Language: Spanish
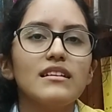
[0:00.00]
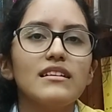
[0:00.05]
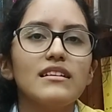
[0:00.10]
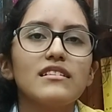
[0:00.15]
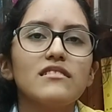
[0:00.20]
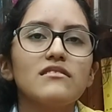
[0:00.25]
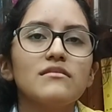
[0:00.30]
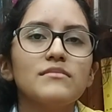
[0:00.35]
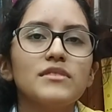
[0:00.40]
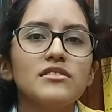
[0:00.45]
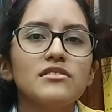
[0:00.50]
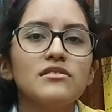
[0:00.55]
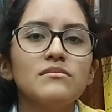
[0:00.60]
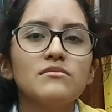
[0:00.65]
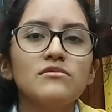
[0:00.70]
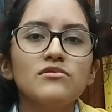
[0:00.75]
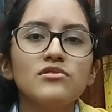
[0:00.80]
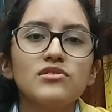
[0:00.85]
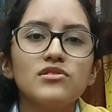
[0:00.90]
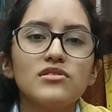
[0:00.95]
les recomiendo
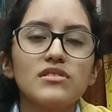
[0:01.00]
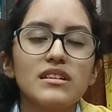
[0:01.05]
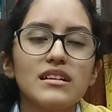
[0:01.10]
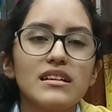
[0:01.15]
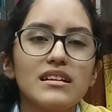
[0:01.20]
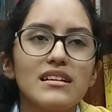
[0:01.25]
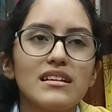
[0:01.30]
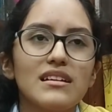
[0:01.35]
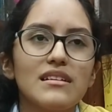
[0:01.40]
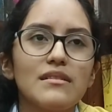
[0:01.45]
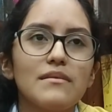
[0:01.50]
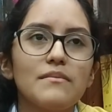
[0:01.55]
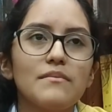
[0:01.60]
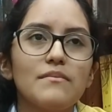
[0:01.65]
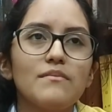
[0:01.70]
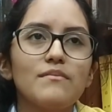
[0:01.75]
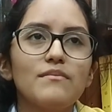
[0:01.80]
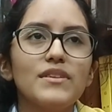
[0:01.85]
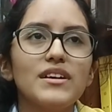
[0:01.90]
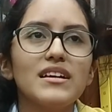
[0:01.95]
mucho que
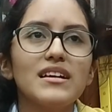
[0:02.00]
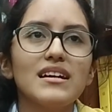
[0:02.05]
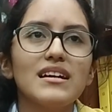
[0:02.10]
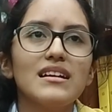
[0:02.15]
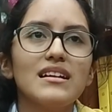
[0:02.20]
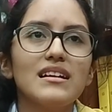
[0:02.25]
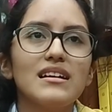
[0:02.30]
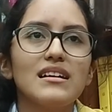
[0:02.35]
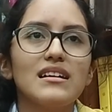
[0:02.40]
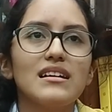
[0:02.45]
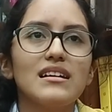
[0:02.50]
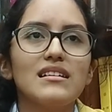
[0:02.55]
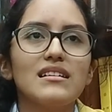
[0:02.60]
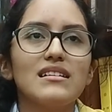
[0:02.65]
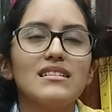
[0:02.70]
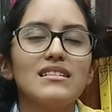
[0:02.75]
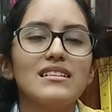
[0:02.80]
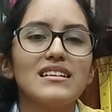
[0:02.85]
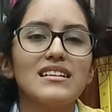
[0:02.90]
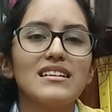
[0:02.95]
vengan
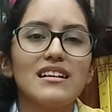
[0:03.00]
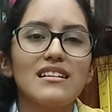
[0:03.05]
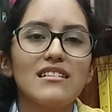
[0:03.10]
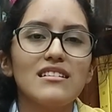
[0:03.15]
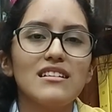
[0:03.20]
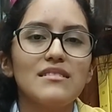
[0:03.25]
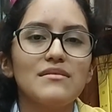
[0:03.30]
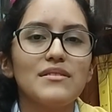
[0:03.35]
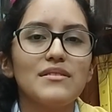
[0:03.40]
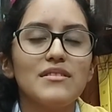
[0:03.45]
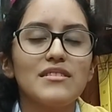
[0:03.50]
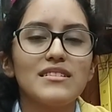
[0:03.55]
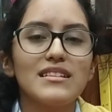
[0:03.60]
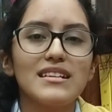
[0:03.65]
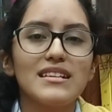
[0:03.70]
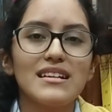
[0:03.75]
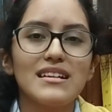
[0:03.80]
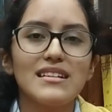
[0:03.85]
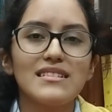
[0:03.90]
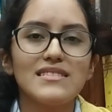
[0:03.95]
a leerla a la
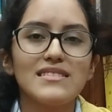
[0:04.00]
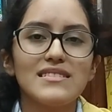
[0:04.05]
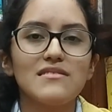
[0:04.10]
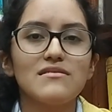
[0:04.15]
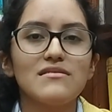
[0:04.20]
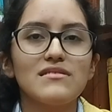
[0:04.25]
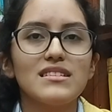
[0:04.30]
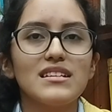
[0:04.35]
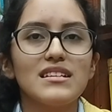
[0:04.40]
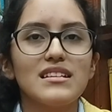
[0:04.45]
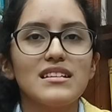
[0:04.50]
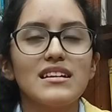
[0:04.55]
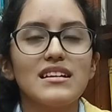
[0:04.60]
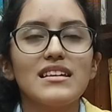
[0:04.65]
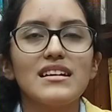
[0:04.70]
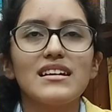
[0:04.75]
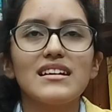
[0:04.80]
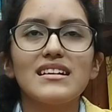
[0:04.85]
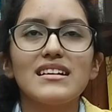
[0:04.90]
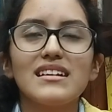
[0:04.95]
biblioteca de secundaria
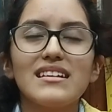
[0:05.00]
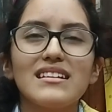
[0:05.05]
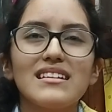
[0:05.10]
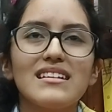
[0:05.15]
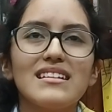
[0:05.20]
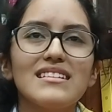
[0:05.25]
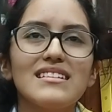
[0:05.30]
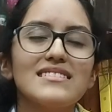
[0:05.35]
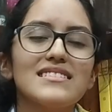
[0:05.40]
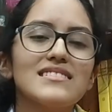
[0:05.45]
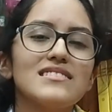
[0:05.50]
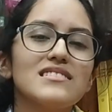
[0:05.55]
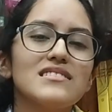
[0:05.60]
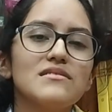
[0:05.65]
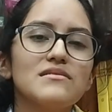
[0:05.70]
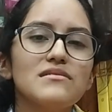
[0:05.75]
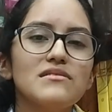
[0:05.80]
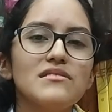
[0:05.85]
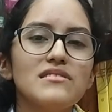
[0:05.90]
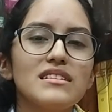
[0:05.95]
ya que les
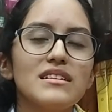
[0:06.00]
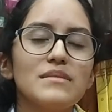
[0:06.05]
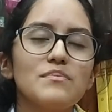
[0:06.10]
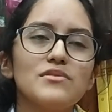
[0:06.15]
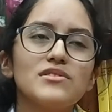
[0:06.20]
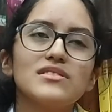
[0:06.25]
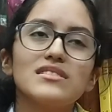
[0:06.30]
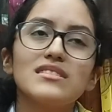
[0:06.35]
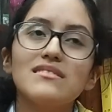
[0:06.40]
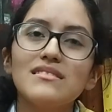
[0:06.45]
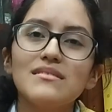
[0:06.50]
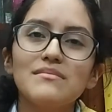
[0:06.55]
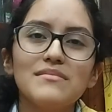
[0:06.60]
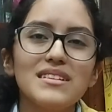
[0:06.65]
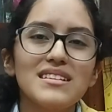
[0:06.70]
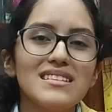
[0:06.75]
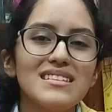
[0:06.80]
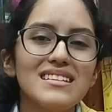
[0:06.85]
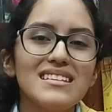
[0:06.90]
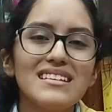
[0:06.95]
aseguro que
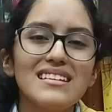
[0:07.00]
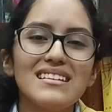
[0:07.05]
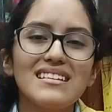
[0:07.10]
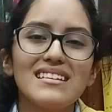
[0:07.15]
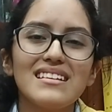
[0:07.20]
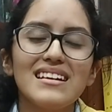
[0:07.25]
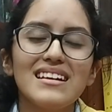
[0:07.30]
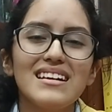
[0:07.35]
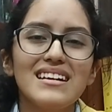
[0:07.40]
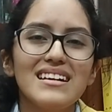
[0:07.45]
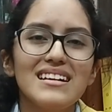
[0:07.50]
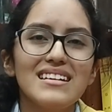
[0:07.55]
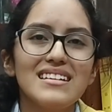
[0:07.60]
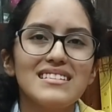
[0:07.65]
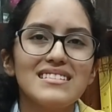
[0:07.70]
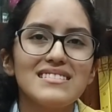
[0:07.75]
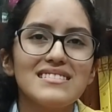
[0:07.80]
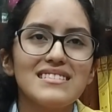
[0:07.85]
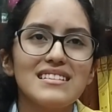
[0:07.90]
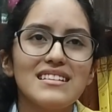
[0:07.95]
posiblemente
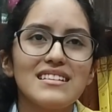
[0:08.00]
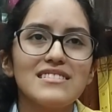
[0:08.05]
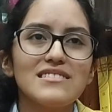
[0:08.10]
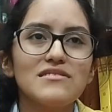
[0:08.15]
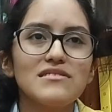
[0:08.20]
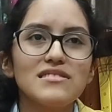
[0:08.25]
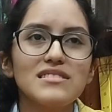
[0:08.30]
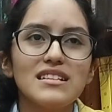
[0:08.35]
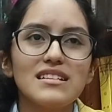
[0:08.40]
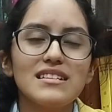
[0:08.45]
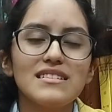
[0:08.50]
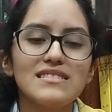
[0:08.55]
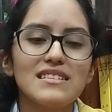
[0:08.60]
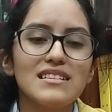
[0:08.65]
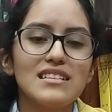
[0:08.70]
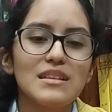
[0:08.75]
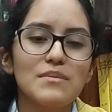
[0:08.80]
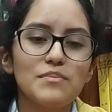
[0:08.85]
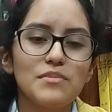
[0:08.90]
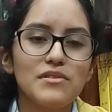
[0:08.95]
si les gustan
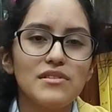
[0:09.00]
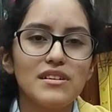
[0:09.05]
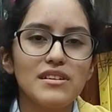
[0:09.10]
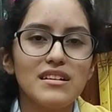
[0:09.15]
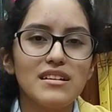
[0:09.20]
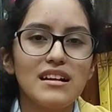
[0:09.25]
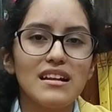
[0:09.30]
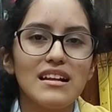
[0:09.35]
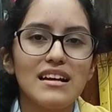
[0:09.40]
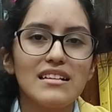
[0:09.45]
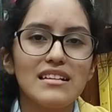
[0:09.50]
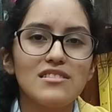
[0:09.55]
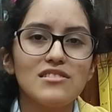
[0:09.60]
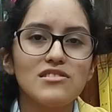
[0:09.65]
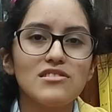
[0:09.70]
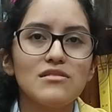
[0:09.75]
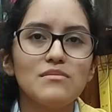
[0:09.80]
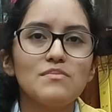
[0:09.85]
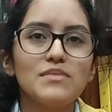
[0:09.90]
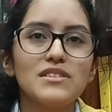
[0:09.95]
este tipo de
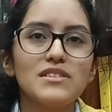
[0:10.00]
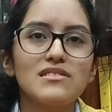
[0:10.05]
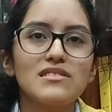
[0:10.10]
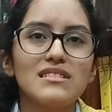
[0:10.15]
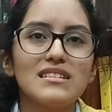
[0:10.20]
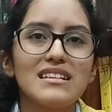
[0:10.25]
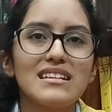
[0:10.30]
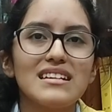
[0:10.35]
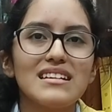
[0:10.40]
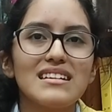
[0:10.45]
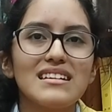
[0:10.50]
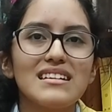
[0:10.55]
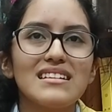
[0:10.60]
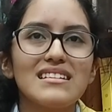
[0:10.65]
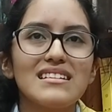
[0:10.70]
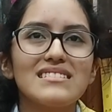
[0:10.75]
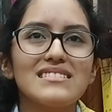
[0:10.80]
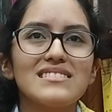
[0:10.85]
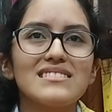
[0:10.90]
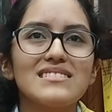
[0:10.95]
relatos con
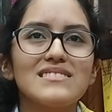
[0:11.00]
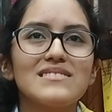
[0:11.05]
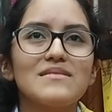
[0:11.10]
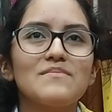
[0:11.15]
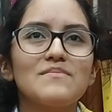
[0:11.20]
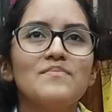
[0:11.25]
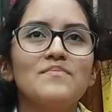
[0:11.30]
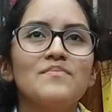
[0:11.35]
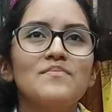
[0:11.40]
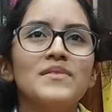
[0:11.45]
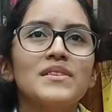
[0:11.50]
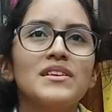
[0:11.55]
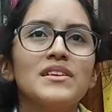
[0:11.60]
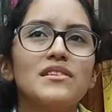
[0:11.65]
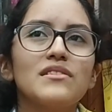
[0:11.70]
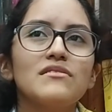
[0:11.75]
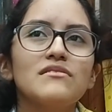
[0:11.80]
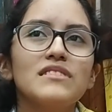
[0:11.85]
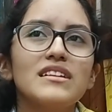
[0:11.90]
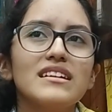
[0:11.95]
personajes
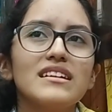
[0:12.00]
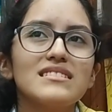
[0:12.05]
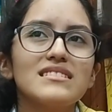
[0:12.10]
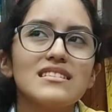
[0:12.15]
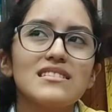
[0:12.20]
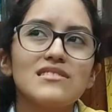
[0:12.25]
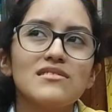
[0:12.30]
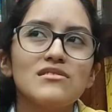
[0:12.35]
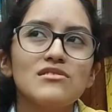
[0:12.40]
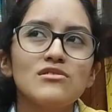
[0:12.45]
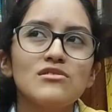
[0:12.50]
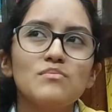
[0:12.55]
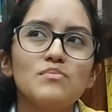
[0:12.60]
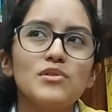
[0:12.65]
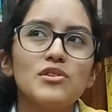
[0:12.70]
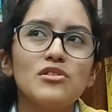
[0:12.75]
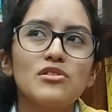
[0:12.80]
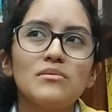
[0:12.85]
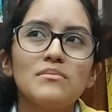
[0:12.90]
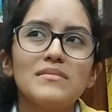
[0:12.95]
con una actitud un
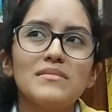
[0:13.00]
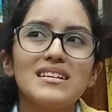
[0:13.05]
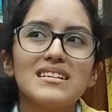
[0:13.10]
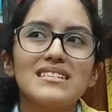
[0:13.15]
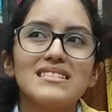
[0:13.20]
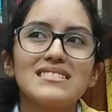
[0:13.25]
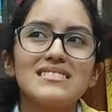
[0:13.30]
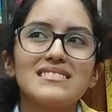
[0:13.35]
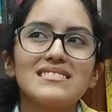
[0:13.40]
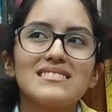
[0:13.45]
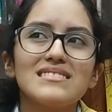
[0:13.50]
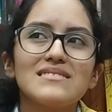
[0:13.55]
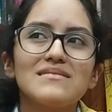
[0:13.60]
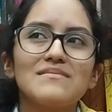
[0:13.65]
poco más